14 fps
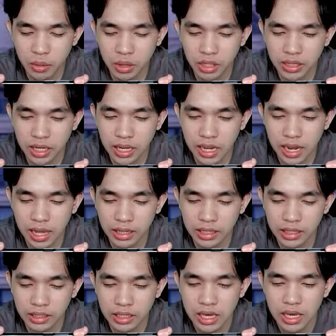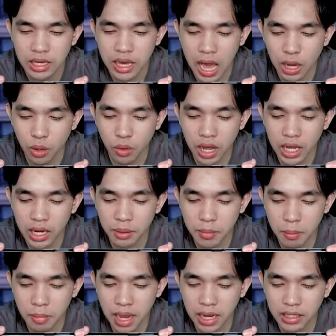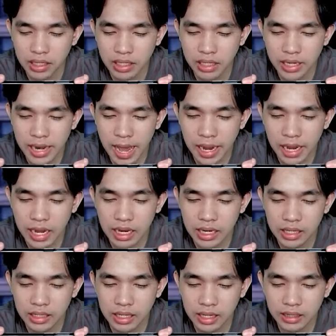kekuatan yang lain Aku akan memanggil naga